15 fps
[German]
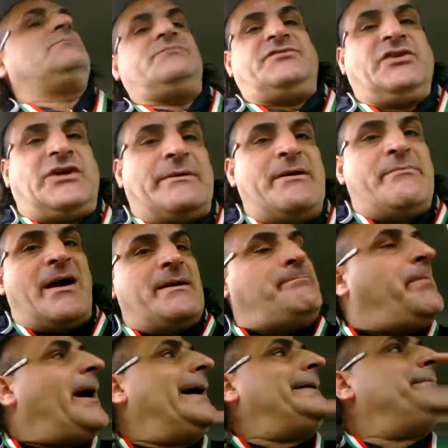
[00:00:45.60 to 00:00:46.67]
sogar bei meinem
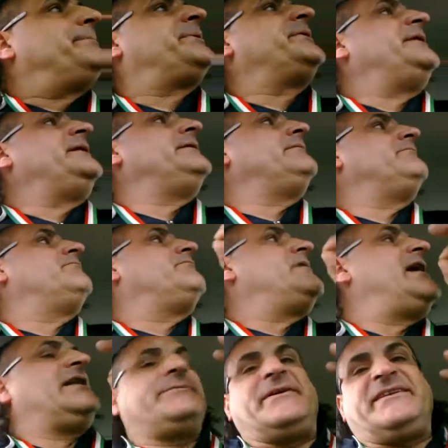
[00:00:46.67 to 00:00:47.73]
Palm Pre
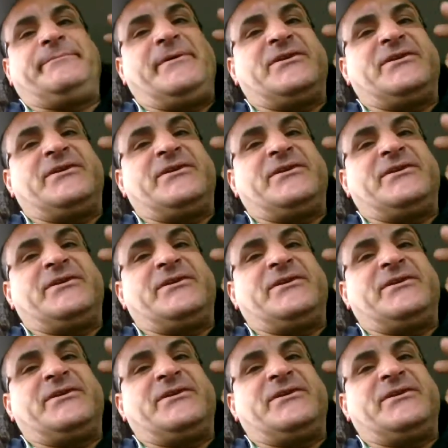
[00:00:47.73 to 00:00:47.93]
etwas